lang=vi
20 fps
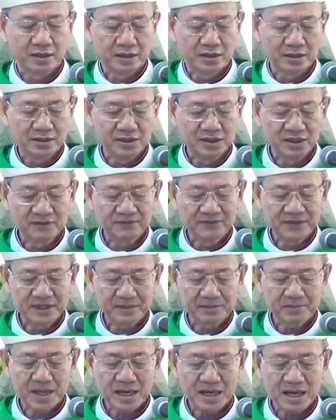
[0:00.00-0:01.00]
những
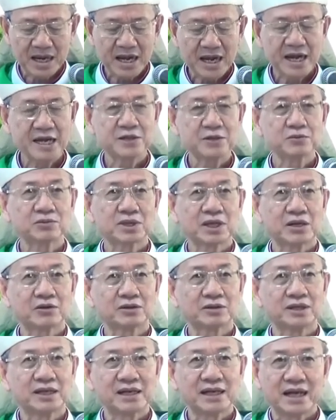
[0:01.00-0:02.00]
việc bác ái chúng ta có
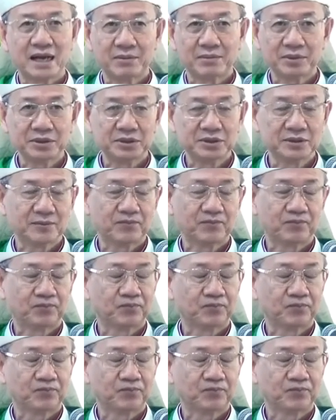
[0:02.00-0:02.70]
thể làm được